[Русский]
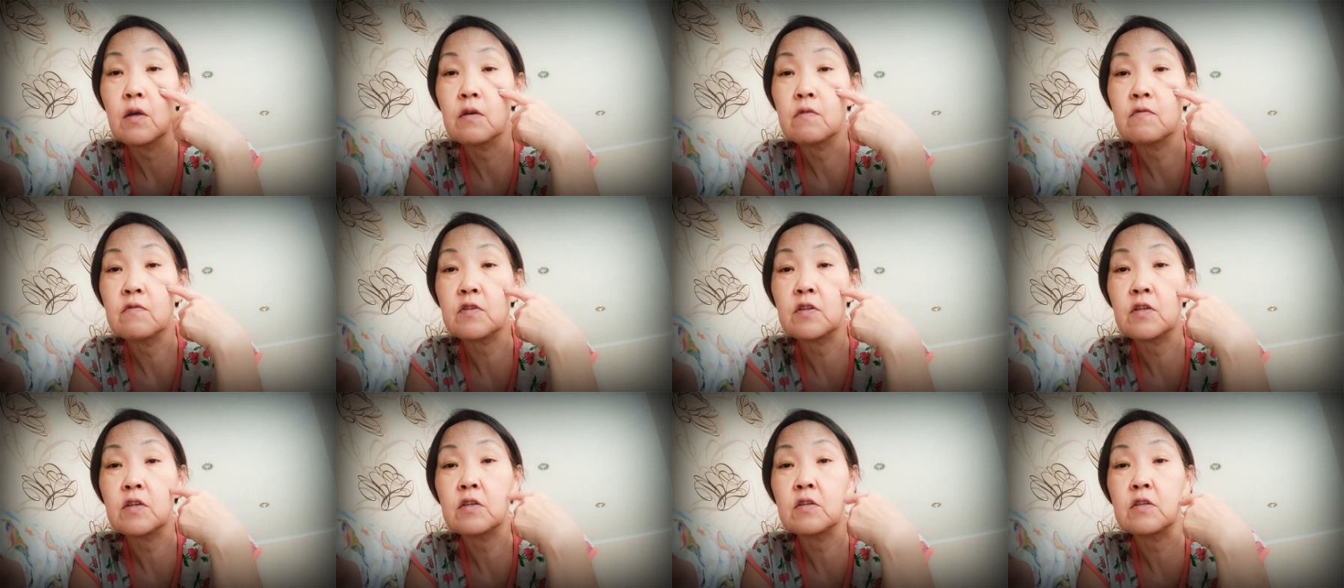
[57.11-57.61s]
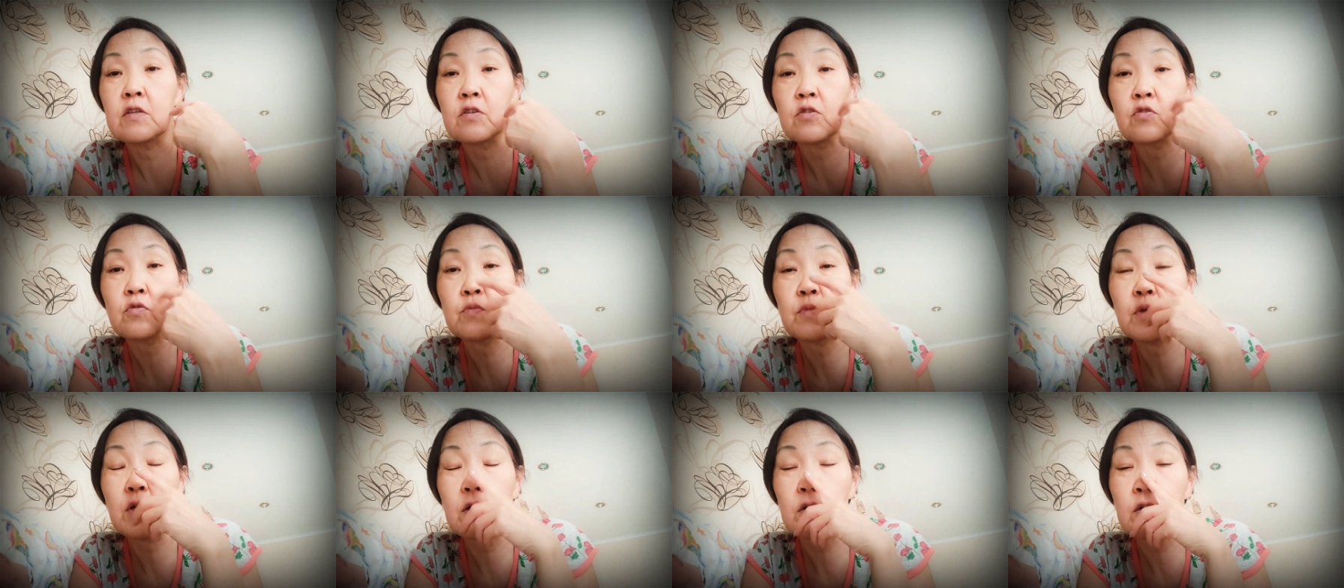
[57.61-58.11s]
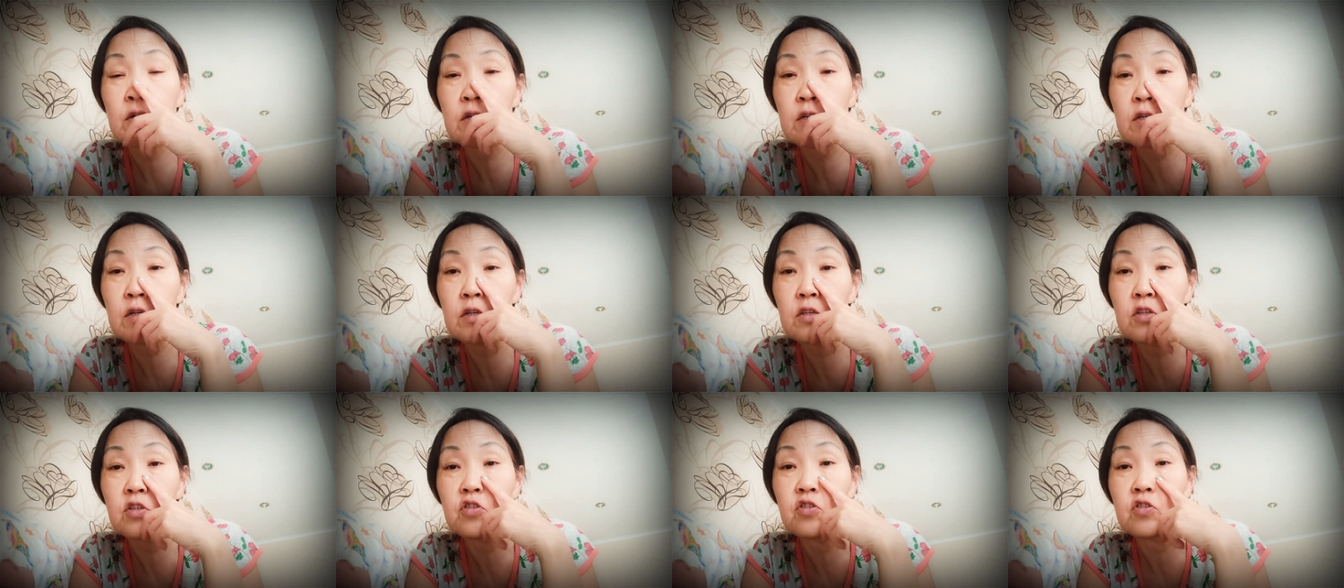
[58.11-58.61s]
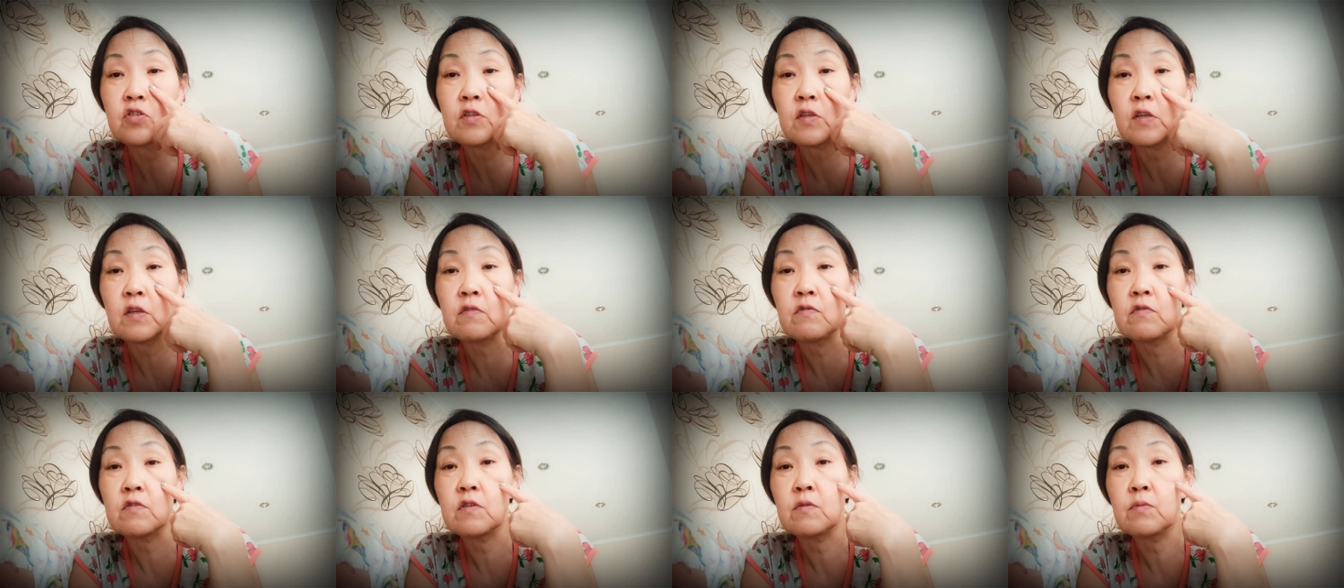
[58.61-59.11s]
вернее нет, у меня
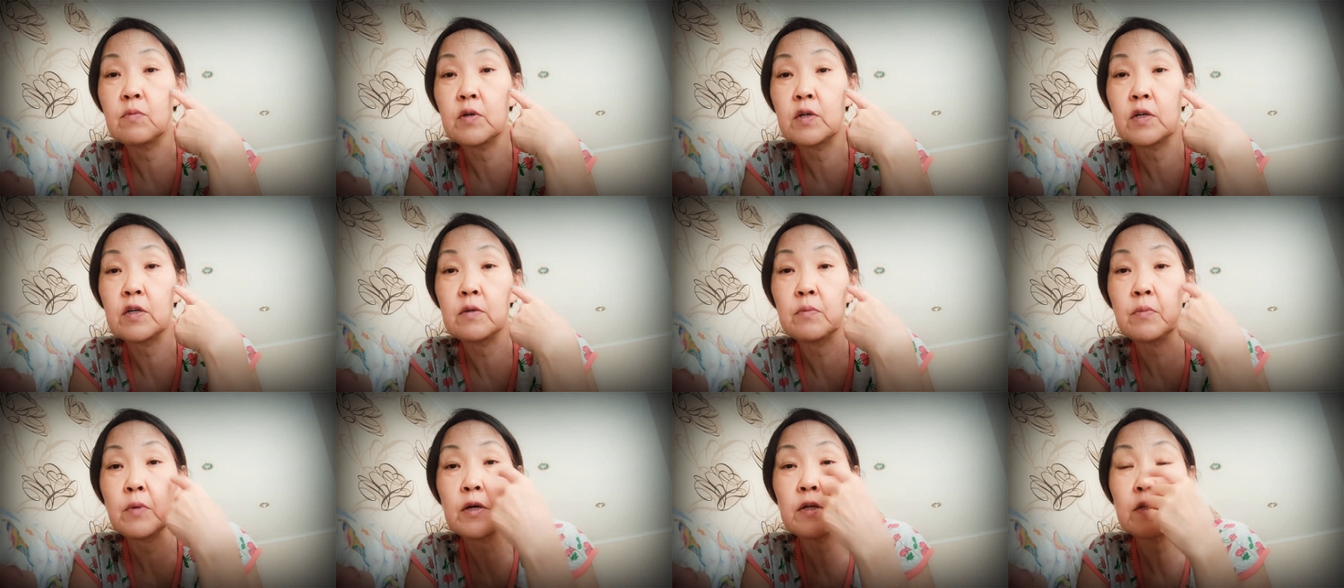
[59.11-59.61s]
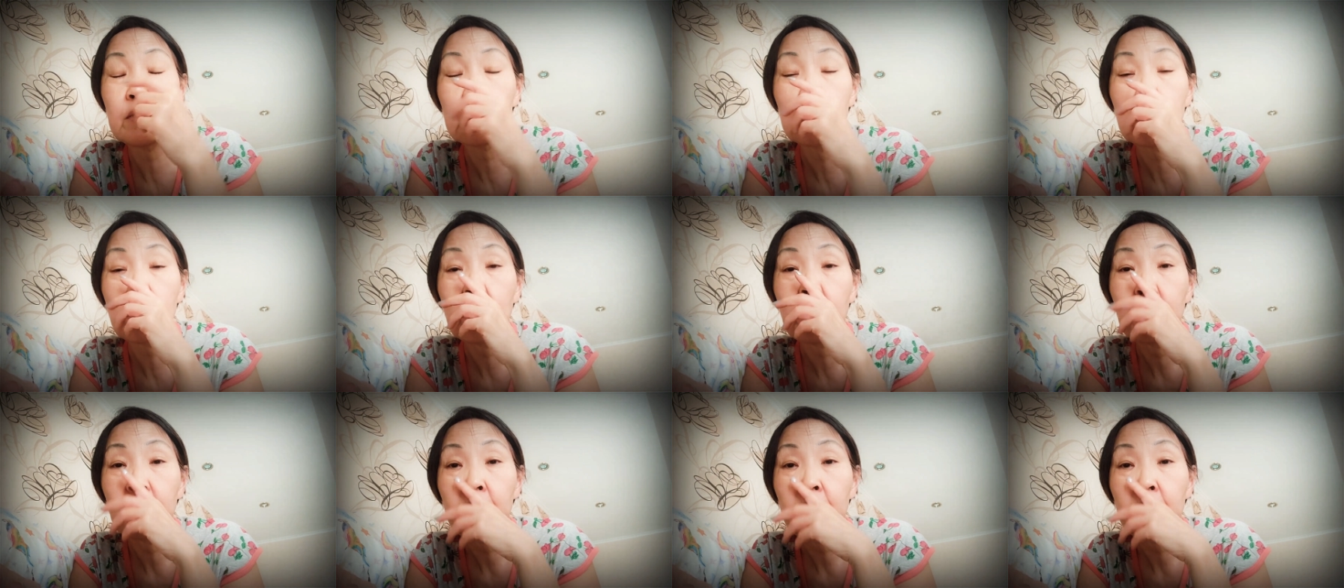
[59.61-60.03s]
хронический, видимо, гайморит,